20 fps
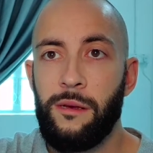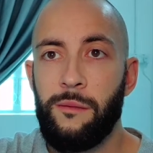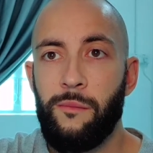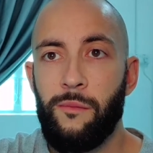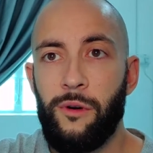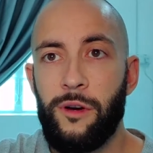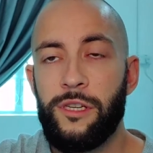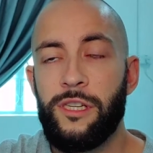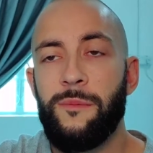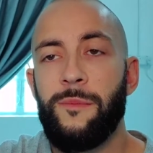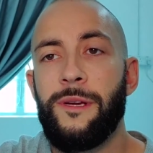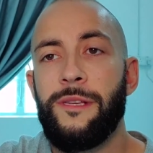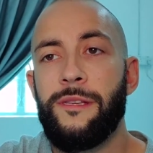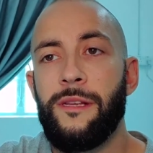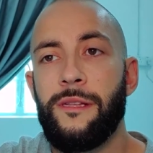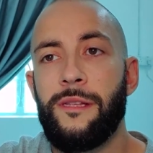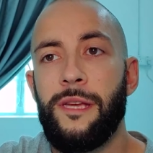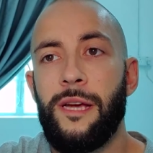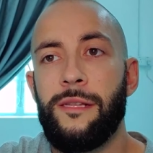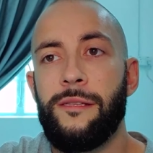Moi, j'ai pris
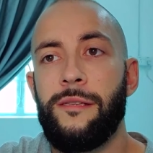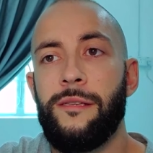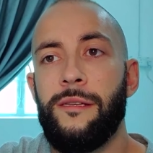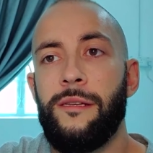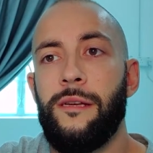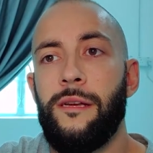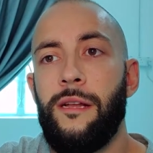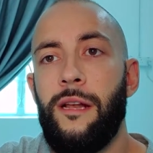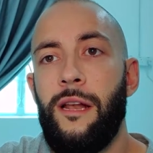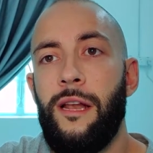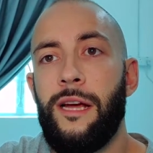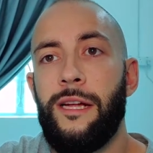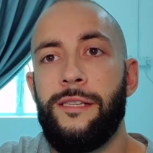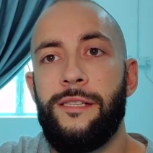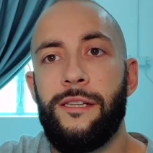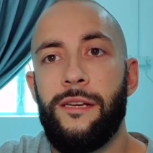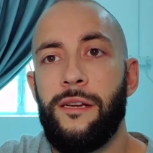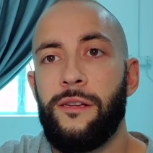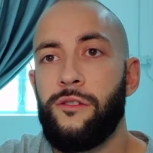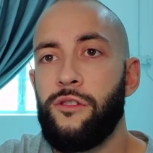cette carte là
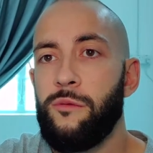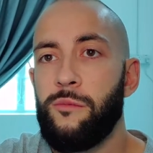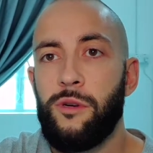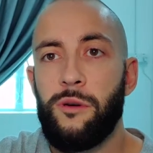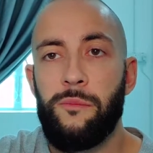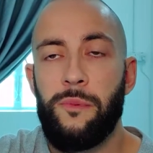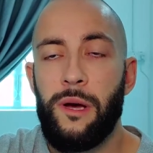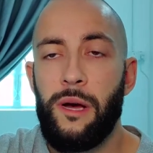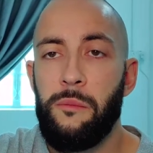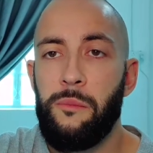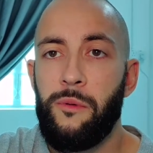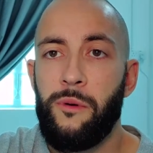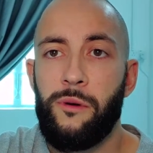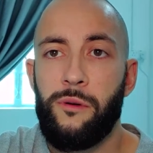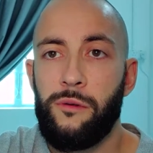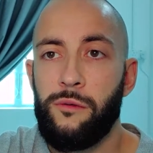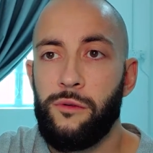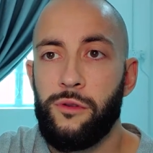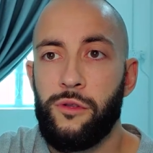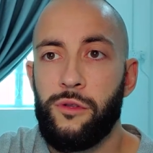directement par
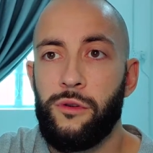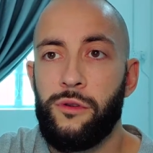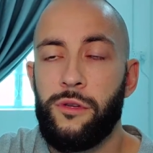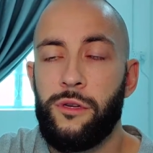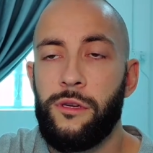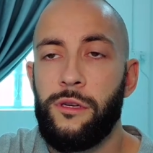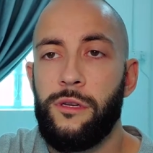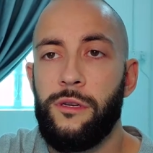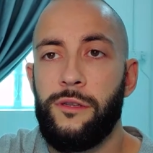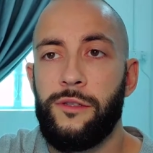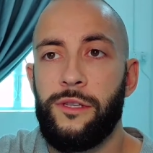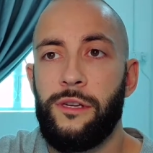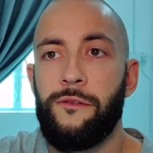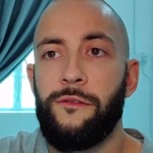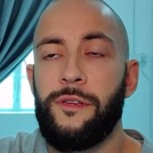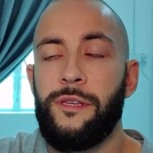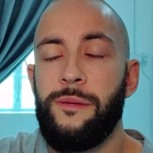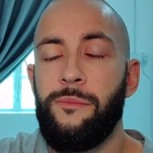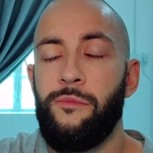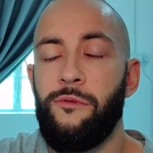rapport aux autres euh,
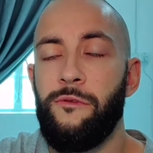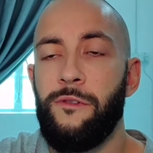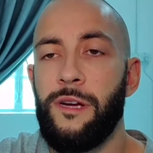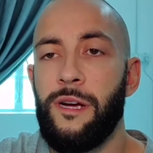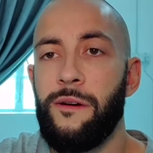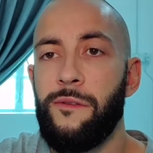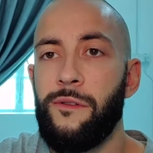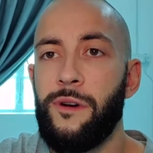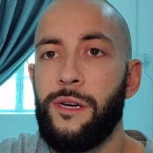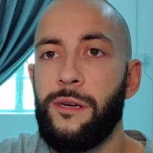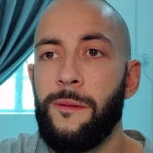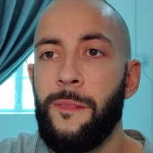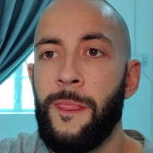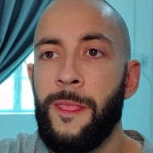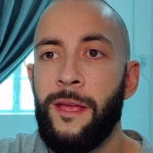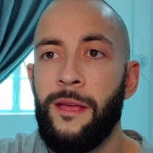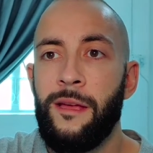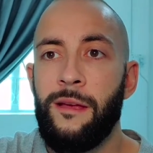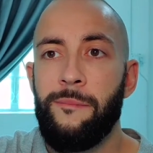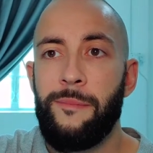offres qu'ils pouvaient avoir
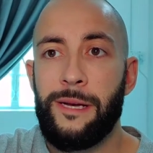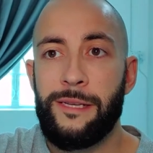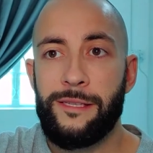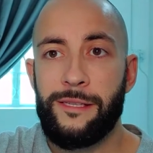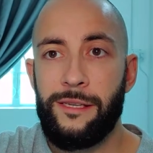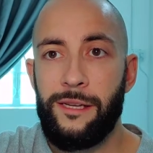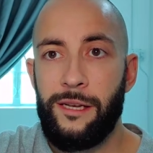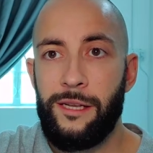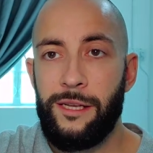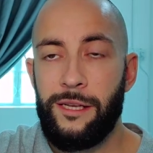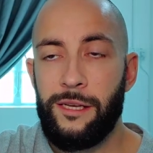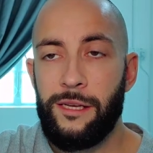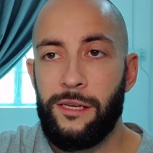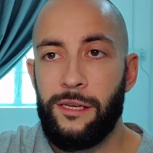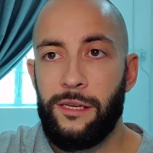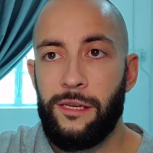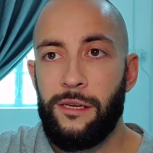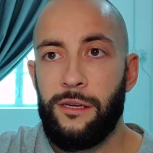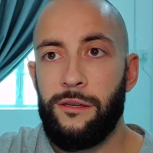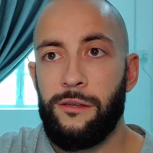parce qu'elle est
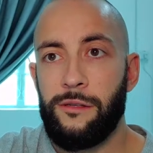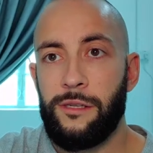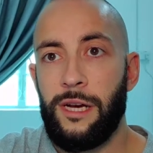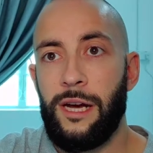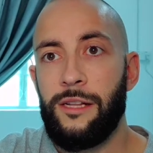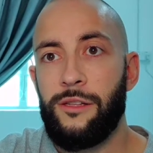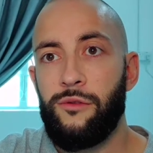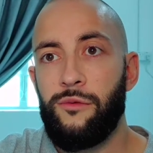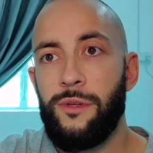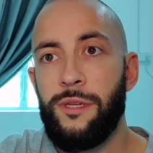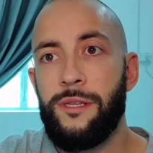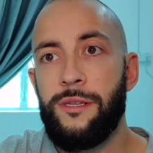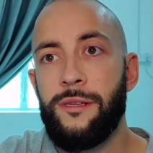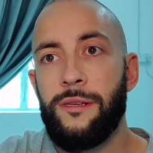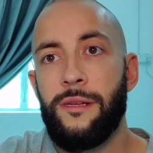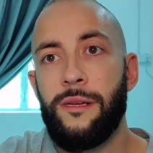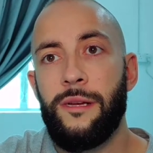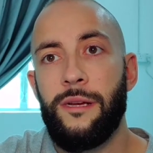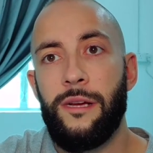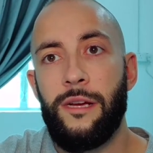euh,
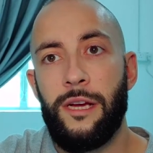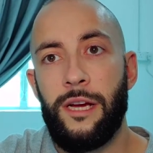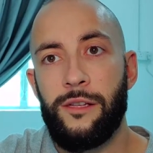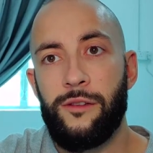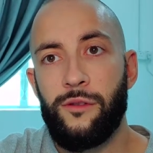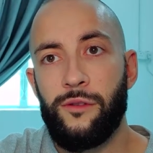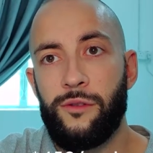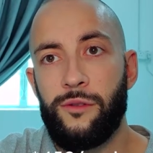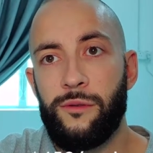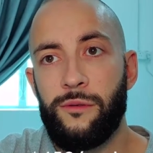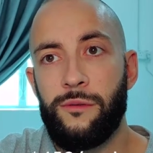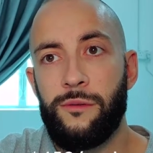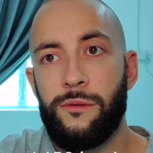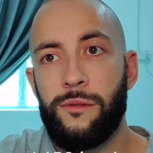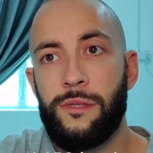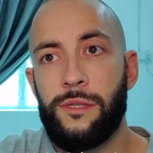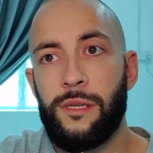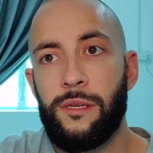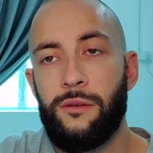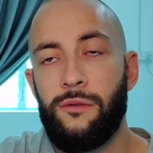gratuite. Attention,
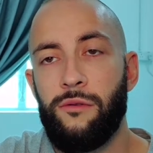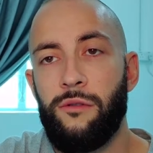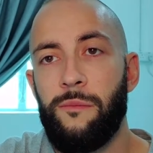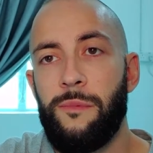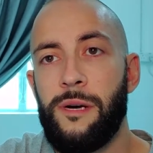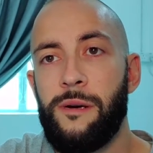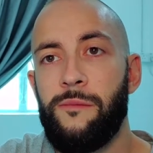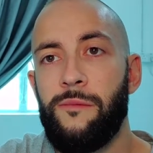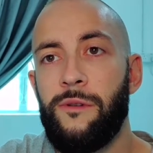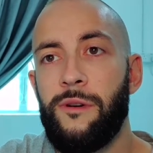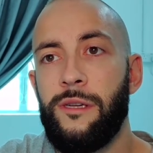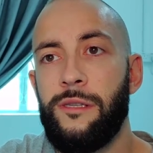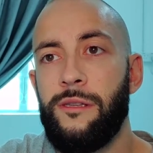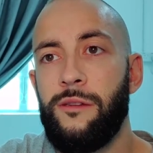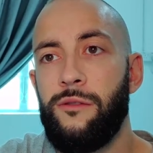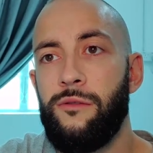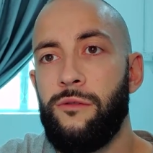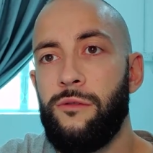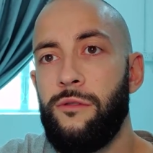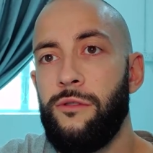5 euros par mois
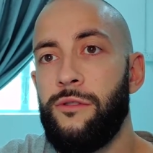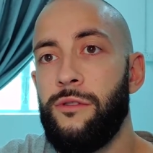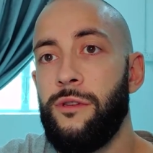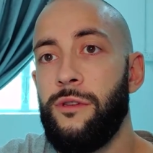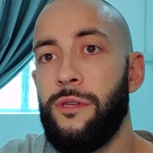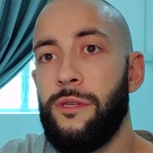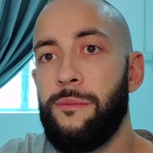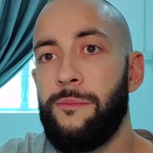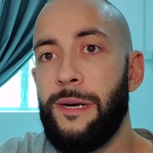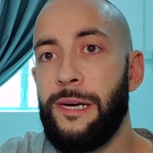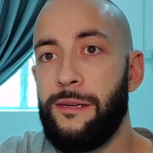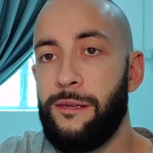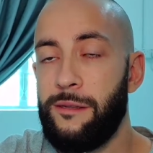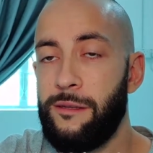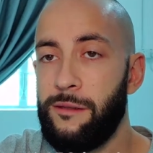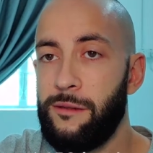si tu ne l'utilises pas.